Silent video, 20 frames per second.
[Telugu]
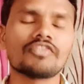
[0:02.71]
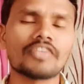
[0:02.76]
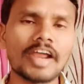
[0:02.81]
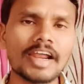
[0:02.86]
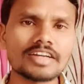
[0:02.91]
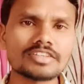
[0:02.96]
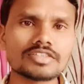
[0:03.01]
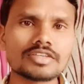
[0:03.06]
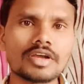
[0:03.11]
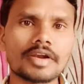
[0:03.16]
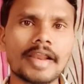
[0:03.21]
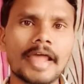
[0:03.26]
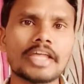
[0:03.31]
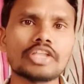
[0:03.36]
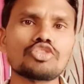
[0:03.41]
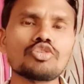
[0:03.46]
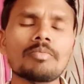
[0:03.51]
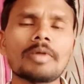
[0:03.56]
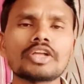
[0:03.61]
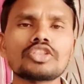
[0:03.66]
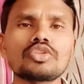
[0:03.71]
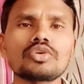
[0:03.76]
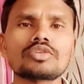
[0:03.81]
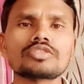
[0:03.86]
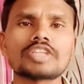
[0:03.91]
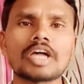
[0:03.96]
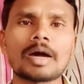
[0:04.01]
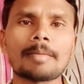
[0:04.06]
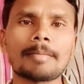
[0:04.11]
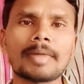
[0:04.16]
ఫ్రెండ్స్ రైతు
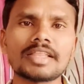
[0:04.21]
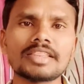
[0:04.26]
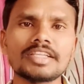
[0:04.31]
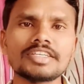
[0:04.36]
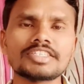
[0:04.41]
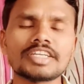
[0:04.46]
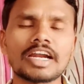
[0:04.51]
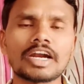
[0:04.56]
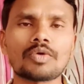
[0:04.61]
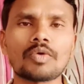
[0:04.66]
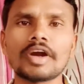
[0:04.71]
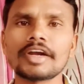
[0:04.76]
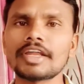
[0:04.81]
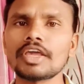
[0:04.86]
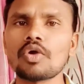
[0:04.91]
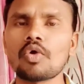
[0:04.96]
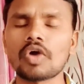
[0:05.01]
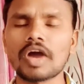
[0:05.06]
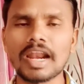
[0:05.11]
బంధుకు సంబంధించినటువంటి